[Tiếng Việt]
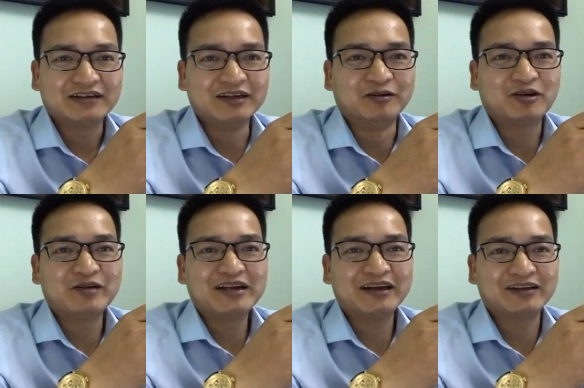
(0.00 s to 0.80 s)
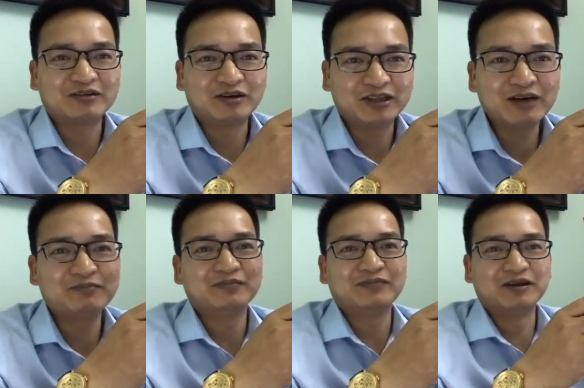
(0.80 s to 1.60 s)
Hiểu comment yes để tôi nói tiếp
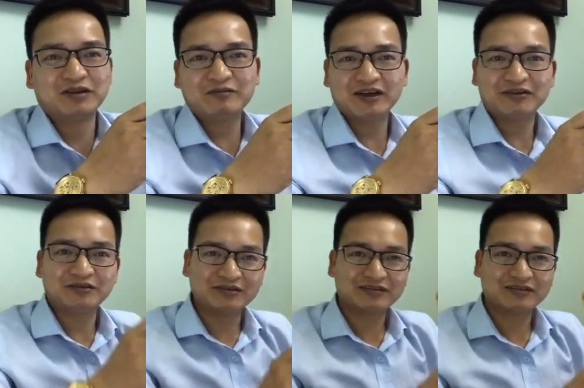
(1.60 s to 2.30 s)
điều tiếp theo.